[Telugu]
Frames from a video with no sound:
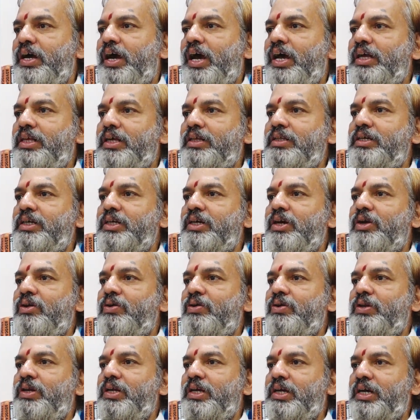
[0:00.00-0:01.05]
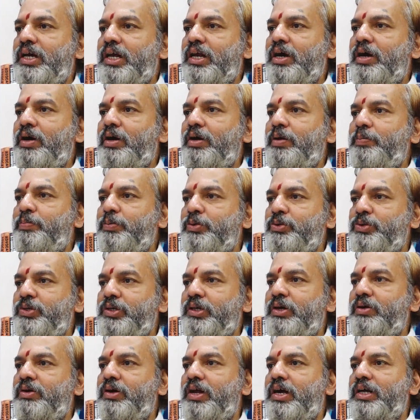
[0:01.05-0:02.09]
అయితే దీంట్లో లీగల్గా
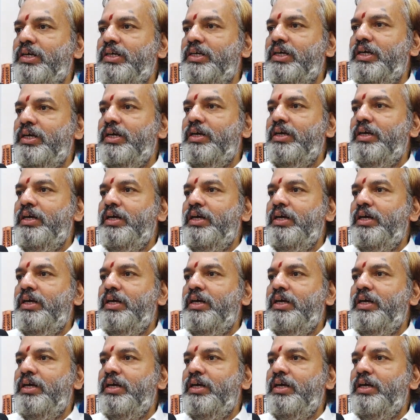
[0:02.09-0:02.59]
ప్రొసీడ్ అవ్వడానికి